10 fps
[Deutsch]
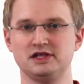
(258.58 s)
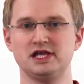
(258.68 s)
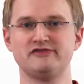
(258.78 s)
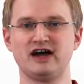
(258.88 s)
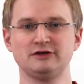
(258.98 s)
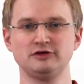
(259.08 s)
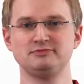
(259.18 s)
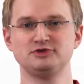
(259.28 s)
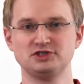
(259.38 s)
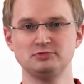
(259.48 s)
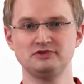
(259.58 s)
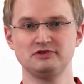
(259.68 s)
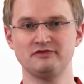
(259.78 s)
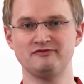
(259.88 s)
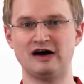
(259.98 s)
Ihr fragt euch bestimmt,
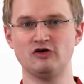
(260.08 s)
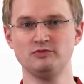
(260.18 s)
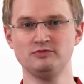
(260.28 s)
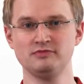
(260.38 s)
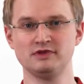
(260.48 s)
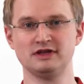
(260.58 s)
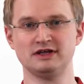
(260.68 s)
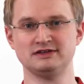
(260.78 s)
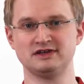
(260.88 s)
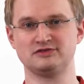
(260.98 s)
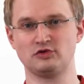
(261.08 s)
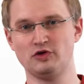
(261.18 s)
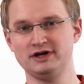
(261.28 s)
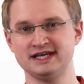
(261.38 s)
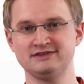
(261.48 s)
warum das
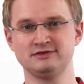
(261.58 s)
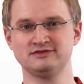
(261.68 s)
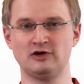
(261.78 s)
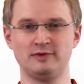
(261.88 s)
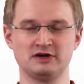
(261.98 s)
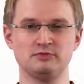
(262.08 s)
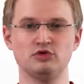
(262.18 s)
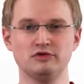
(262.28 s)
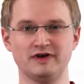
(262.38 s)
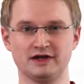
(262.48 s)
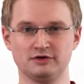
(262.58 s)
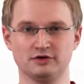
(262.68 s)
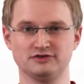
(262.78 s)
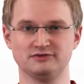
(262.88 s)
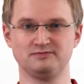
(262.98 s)
Rohr jetzt so sauber gebogen werden
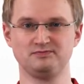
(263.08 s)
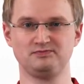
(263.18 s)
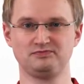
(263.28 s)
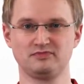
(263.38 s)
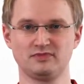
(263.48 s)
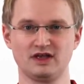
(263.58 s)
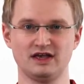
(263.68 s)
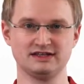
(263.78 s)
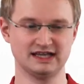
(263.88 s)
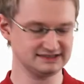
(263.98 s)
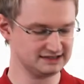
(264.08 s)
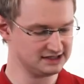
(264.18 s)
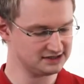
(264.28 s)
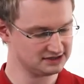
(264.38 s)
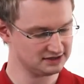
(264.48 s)
konnte. Das
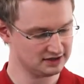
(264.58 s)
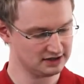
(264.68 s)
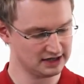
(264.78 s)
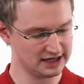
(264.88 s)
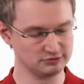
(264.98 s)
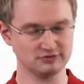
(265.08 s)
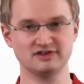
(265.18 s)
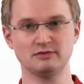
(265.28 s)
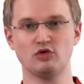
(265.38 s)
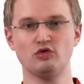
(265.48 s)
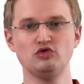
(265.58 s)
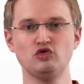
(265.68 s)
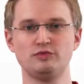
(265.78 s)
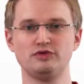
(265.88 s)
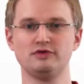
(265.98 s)
liegt an unserem Rohloop